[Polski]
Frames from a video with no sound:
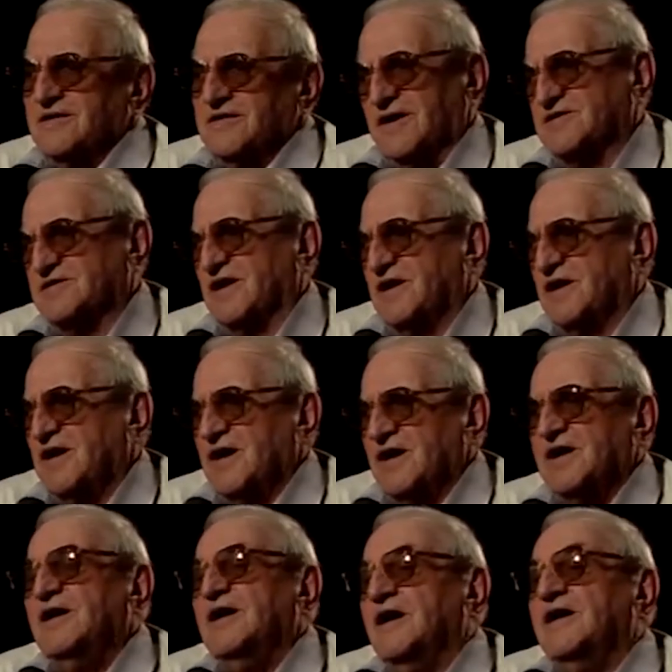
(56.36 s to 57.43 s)
Także
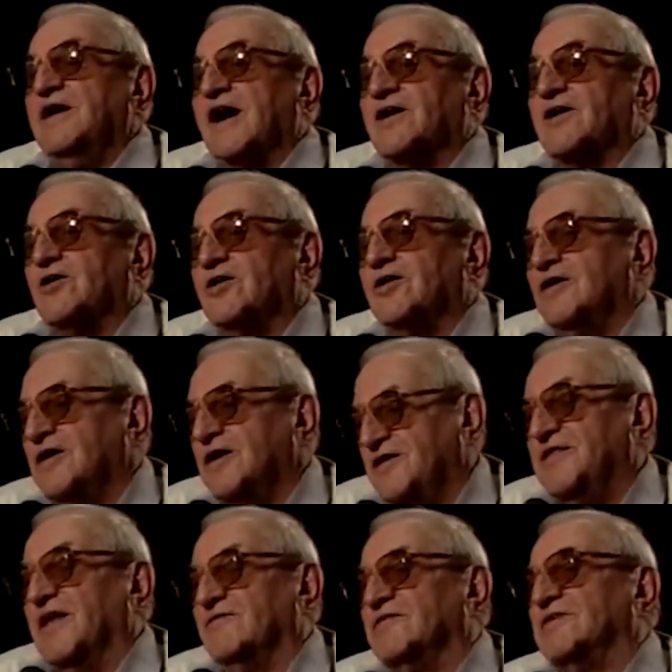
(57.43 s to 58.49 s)
jako
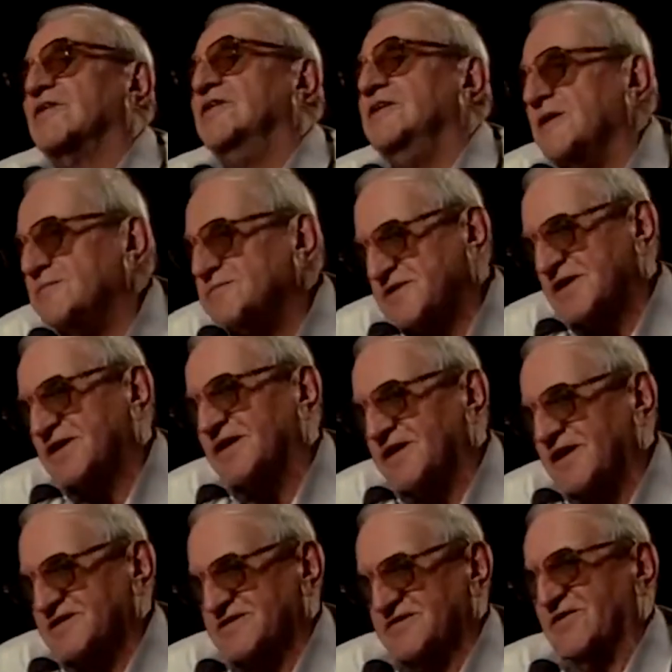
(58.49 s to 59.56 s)
nawet Niemcy go
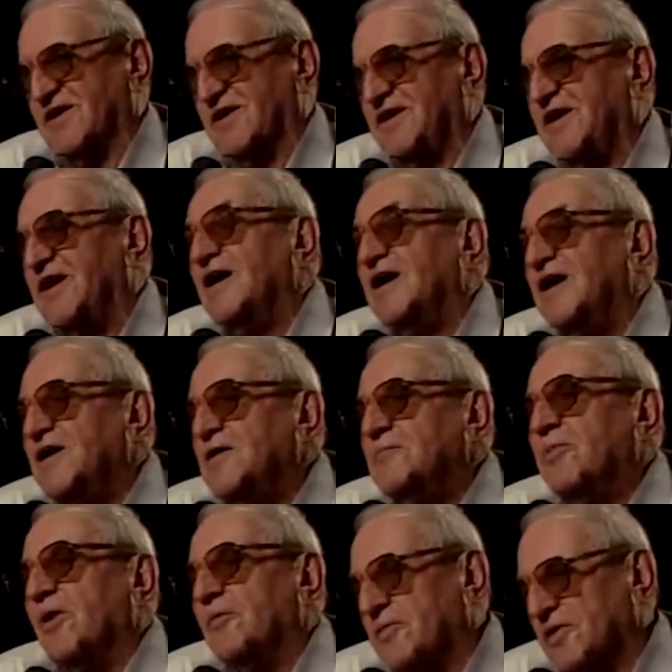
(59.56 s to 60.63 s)
nazywali
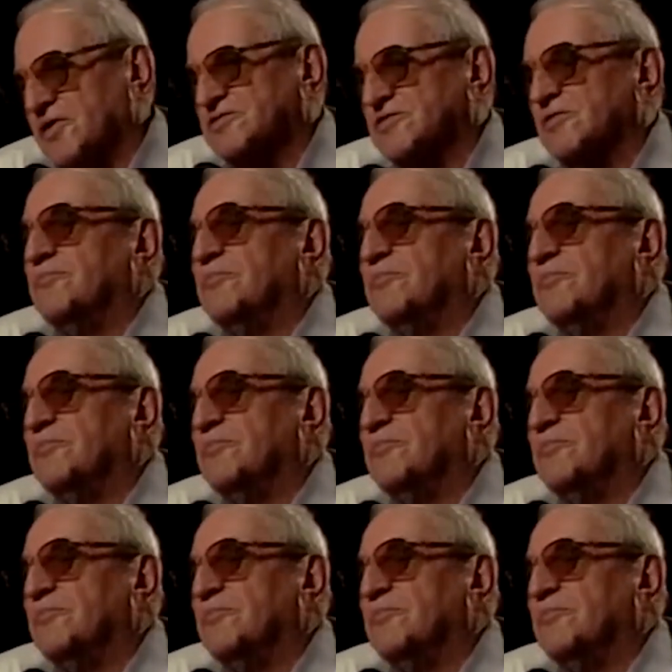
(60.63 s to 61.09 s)
po prostu